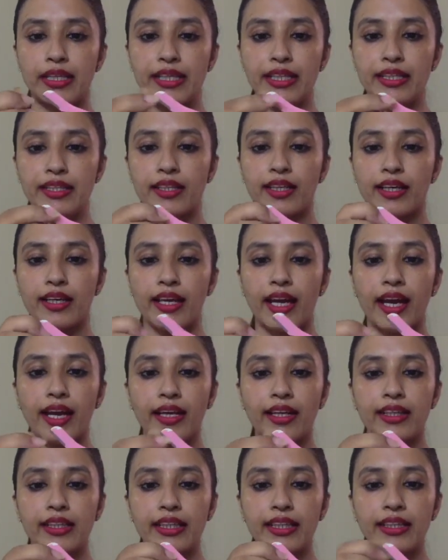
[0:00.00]
क्लीन करना
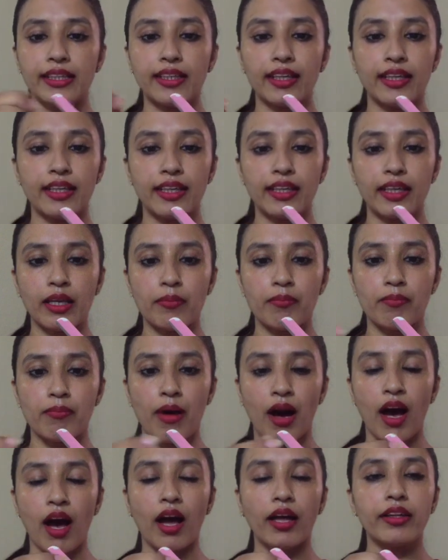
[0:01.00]
है क्लीन करने के
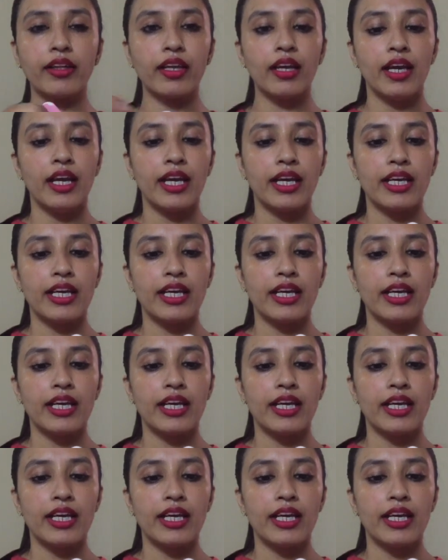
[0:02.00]
बाद